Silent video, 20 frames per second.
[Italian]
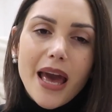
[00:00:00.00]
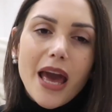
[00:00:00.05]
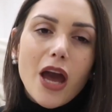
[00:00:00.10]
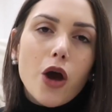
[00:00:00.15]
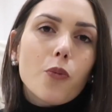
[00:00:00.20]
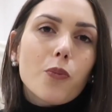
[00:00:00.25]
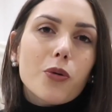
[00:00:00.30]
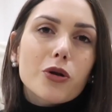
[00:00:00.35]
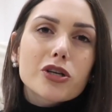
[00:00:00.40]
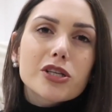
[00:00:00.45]

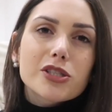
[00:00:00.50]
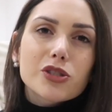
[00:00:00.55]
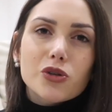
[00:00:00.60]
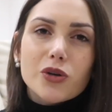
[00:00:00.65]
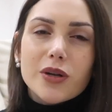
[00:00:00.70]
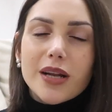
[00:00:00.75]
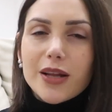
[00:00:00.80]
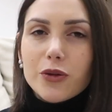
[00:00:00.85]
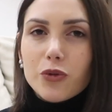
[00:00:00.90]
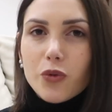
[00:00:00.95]
È un
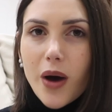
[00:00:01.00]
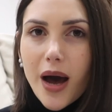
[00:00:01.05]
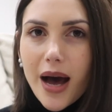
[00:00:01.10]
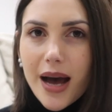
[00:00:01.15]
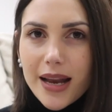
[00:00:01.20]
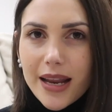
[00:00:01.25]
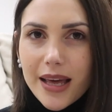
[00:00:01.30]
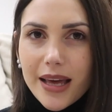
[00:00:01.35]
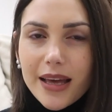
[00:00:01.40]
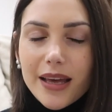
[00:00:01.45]
processo
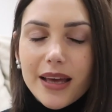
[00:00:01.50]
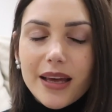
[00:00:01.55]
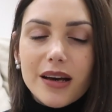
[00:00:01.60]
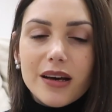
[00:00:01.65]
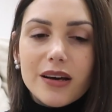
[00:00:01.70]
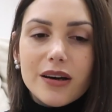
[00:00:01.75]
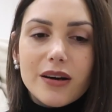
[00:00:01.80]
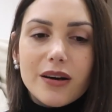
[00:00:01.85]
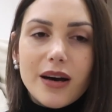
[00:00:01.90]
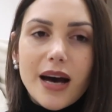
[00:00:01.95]
graduale eh,
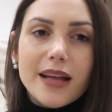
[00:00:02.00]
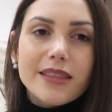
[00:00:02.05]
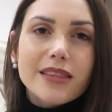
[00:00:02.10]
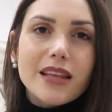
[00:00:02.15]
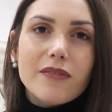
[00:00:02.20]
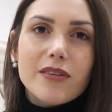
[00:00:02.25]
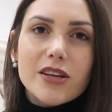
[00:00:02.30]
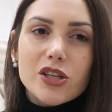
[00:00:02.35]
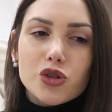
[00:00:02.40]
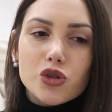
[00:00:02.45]

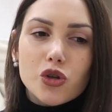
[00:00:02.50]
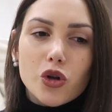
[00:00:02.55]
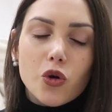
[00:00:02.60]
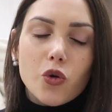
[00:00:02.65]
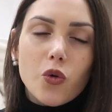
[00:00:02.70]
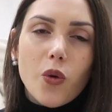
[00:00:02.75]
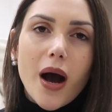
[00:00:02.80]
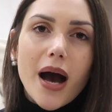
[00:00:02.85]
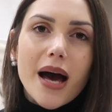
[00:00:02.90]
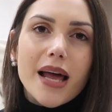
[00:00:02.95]
attraverso
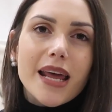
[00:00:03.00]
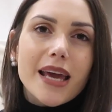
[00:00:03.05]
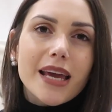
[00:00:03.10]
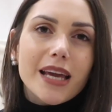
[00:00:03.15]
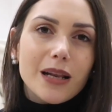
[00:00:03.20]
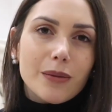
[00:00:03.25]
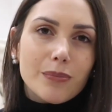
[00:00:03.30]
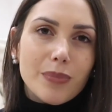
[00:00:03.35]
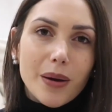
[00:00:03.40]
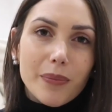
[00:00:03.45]
il quale
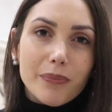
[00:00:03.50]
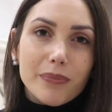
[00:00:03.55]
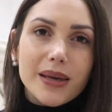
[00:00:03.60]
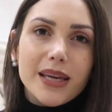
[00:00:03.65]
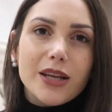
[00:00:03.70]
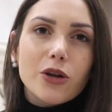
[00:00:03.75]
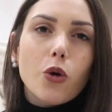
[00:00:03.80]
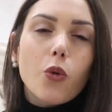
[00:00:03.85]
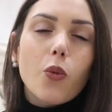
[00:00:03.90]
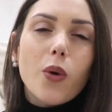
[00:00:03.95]
il
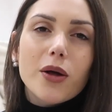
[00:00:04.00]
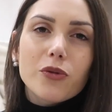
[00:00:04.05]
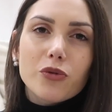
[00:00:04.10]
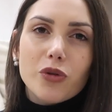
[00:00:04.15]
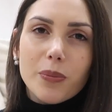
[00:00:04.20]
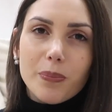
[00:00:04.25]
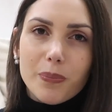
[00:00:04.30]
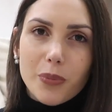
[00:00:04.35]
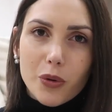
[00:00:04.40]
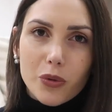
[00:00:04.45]
bambino,
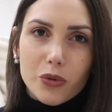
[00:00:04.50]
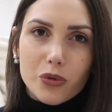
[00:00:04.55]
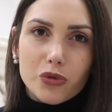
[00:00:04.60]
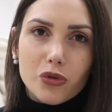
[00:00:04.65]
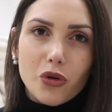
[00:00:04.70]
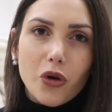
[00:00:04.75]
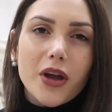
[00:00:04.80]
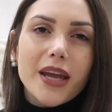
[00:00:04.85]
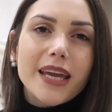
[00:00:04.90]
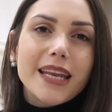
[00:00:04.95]
quando è
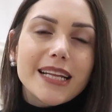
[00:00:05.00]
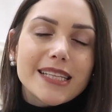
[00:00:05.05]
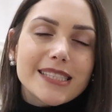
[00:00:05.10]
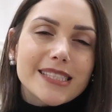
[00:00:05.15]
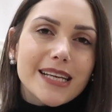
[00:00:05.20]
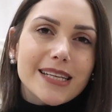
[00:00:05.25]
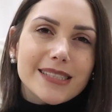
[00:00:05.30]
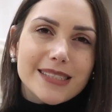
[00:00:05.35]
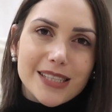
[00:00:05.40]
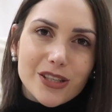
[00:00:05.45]
pronto,
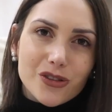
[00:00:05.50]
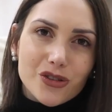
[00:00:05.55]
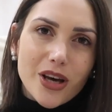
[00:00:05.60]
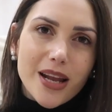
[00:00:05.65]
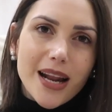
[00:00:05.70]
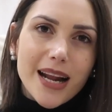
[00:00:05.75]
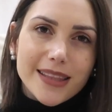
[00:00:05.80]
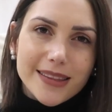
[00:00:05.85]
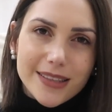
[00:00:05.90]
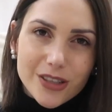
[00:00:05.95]
inizia ad
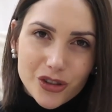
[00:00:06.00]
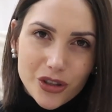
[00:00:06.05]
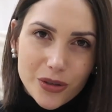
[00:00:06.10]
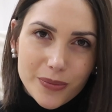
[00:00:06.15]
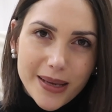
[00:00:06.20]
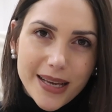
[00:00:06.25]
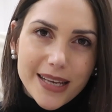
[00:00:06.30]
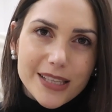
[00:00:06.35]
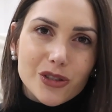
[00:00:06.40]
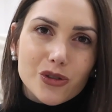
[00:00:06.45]
assaggiare altri
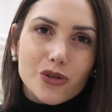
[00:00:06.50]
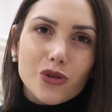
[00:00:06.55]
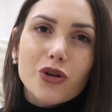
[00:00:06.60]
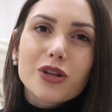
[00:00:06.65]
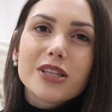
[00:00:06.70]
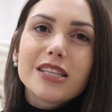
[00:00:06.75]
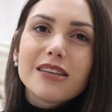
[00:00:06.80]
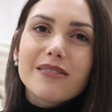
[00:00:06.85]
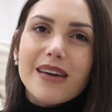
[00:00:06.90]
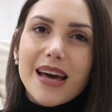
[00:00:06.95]
cibi che
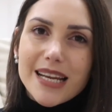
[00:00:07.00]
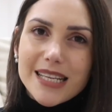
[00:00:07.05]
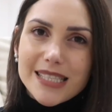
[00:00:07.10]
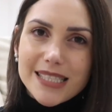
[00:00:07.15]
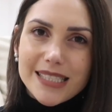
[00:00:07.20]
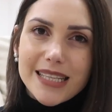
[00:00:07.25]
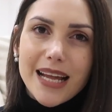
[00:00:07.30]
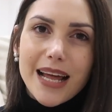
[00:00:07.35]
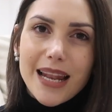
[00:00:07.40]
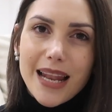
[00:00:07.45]
sono
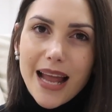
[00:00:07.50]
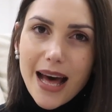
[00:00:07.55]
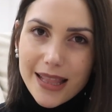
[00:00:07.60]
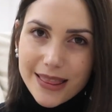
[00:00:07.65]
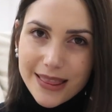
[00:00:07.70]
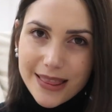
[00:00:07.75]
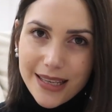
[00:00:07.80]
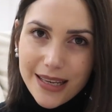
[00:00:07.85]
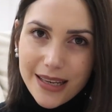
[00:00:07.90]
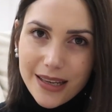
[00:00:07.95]
diversi dal
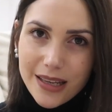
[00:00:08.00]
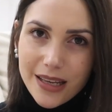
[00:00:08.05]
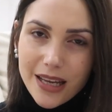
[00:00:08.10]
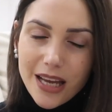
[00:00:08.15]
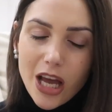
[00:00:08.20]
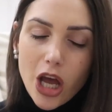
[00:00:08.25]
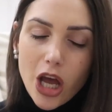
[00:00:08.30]
latte.